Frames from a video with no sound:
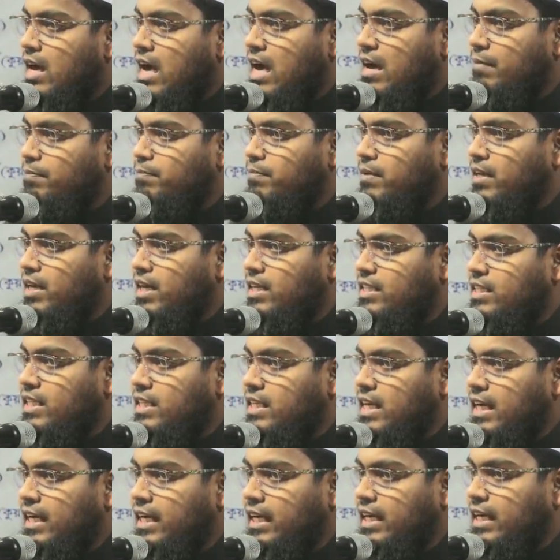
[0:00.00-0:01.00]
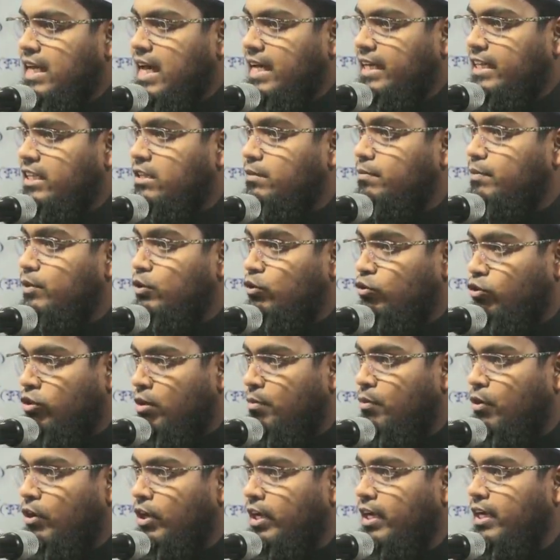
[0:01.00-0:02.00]
আপনারা যেটাকে নারীর বিরুদ্ধে
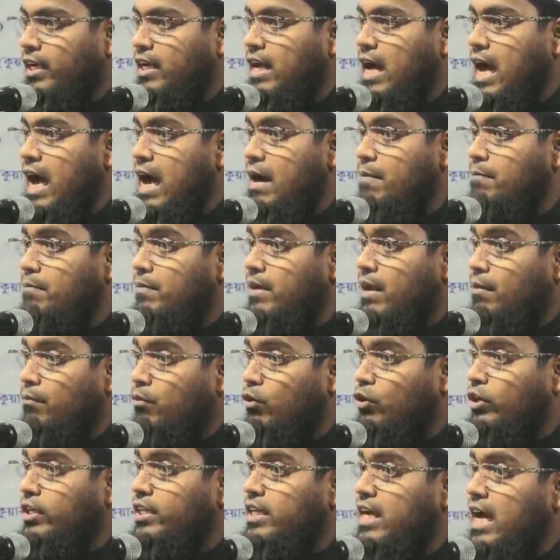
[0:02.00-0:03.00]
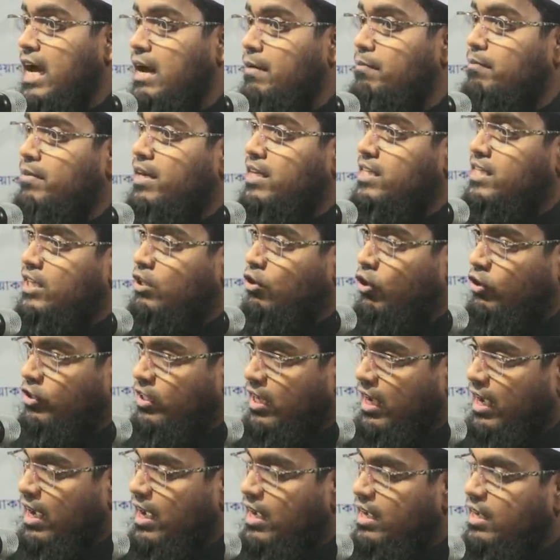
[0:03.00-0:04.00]
বলেন আমরা বলি আমরা যে
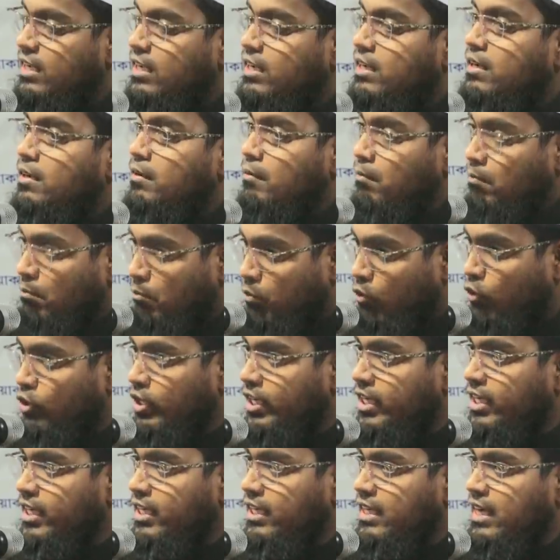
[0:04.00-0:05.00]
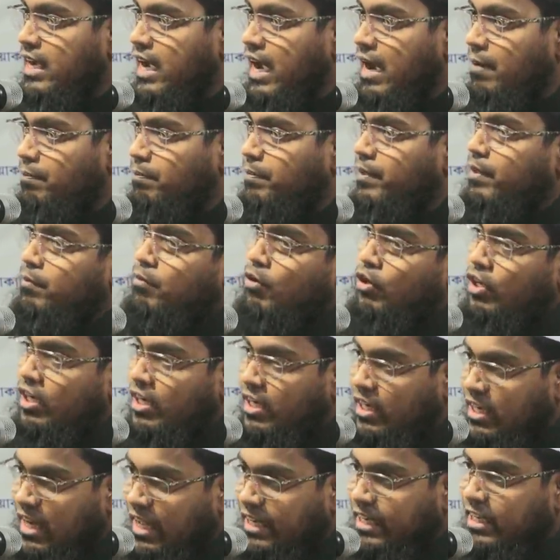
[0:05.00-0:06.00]
কথা বলি আপনি বলেন
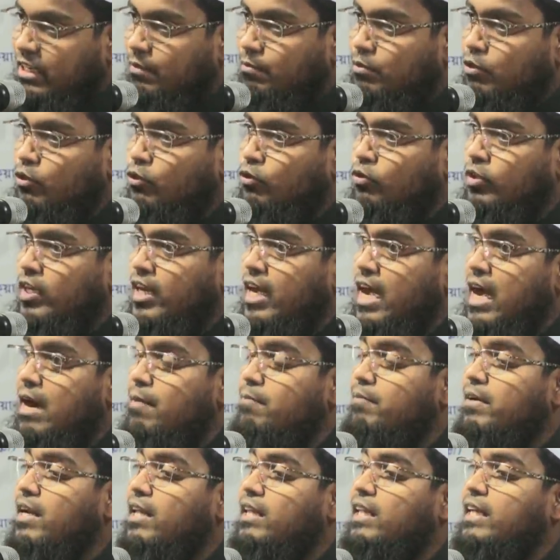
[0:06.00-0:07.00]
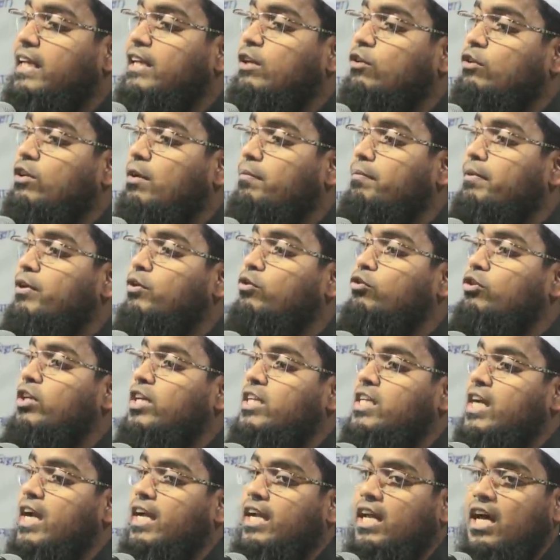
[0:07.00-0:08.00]
নারীর বিরুদ্ধে আমরা দেখি ওটা বিরুদ্ধে
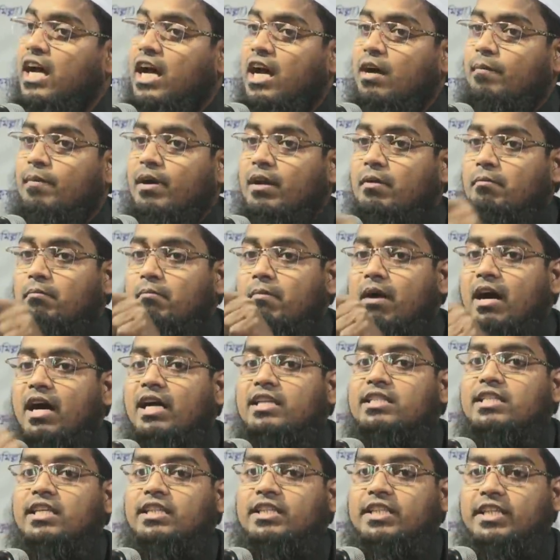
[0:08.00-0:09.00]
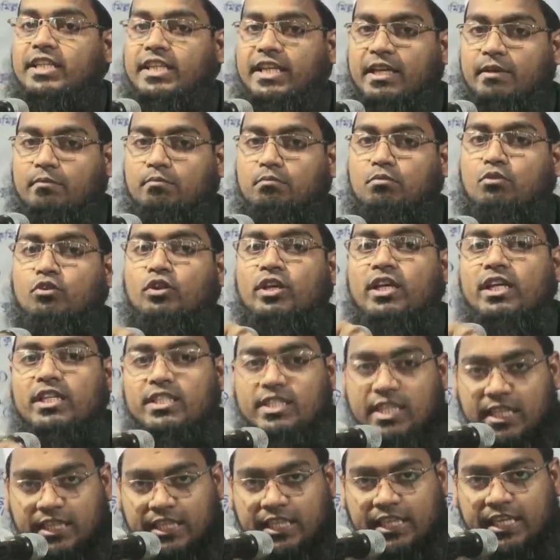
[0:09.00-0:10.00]
যায় না আমার মা জাতিকে বোনের
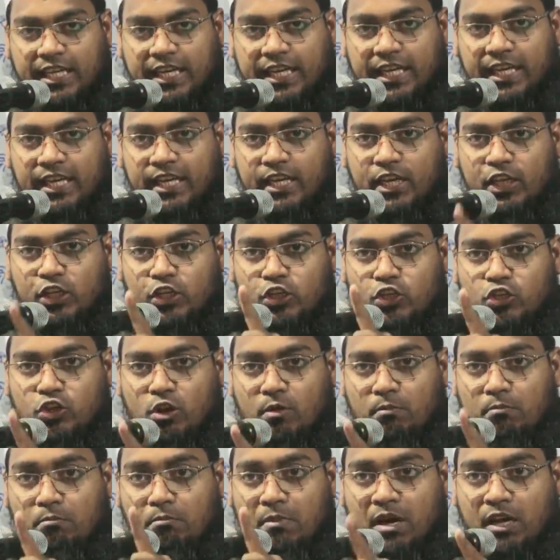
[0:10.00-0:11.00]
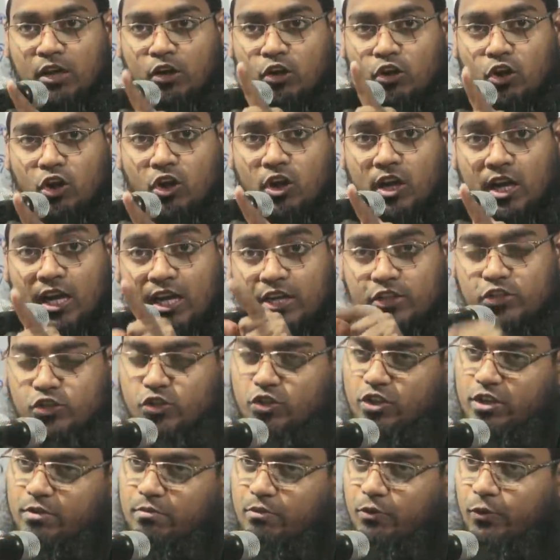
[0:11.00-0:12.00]
জাতিকে সম্মান রক্ষার
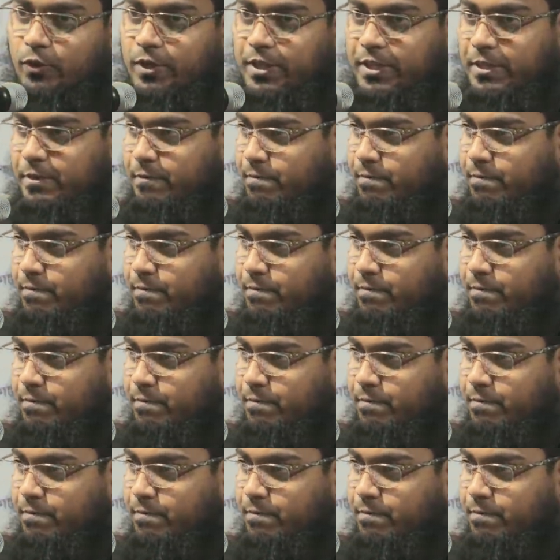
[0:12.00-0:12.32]
জন্য বলি